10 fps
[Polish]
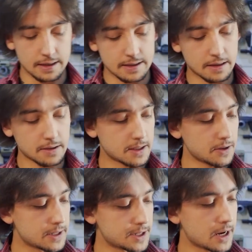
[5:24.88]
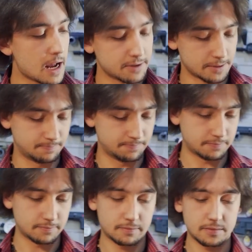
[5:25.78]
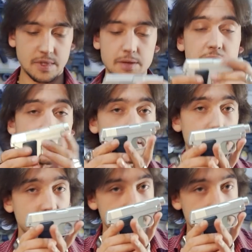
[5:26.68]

Za to, co jest ciekawe, ten pistolet ma